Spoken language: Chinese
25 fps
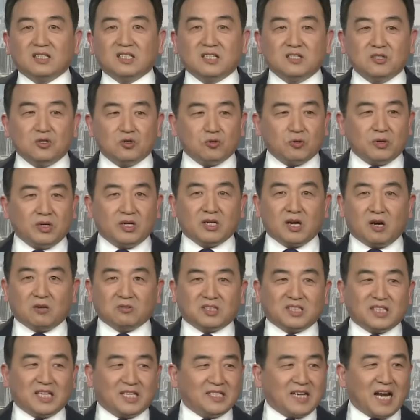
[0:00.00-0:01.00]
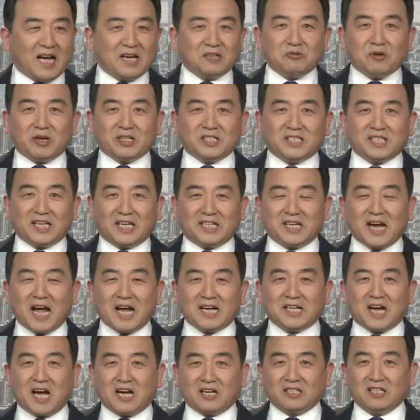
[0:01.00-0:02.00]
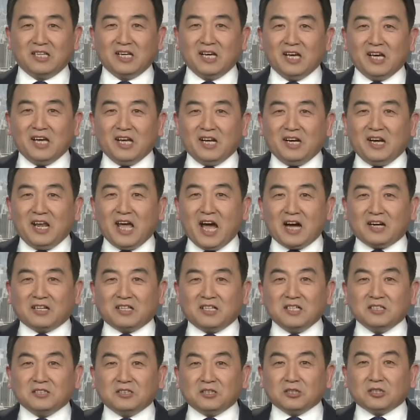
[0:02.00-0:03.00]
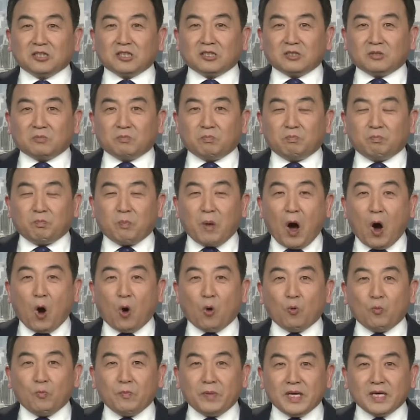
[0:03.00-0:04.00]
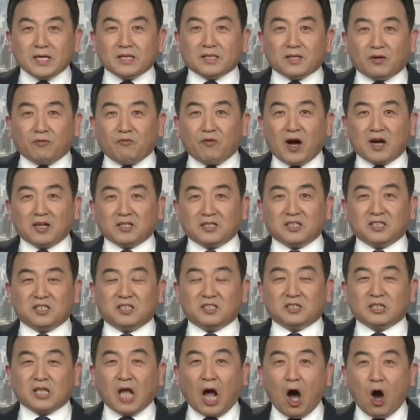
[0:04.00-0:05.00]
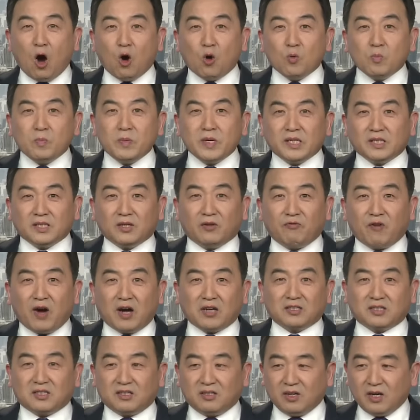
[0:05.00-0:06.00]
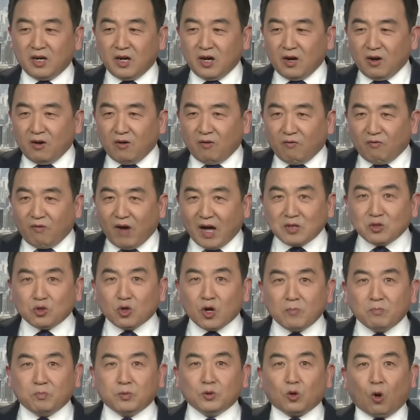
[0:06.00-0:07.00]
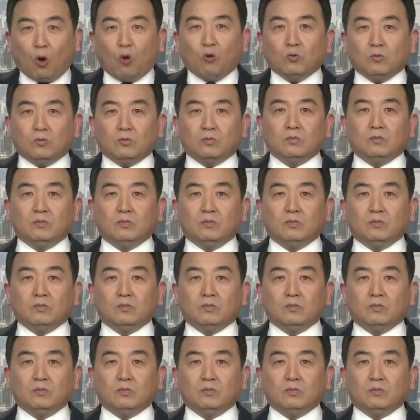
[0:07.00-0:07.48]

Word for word: 跟最高检察院检察长两个人保命的方式、逃命的方式完全不同。